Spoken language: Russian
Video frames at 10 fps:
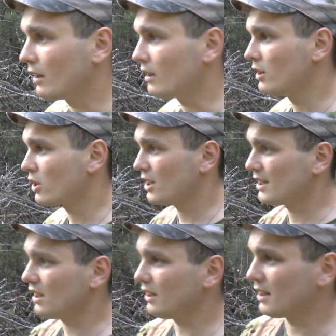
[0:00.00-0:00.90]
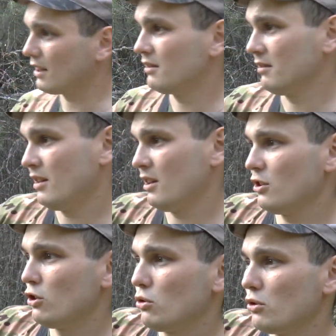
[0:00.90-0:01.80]
И даже остался
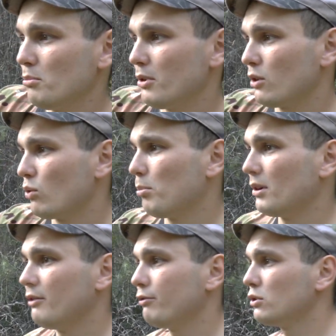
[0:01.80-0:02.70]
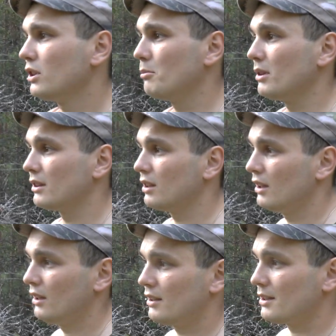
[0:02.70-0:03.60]
еще не перекопанный фундамент,
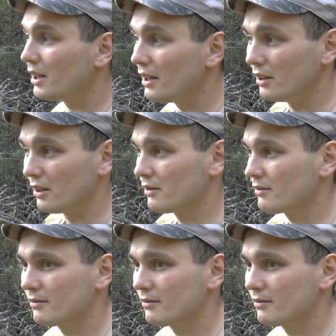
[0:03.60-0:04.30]
цельный.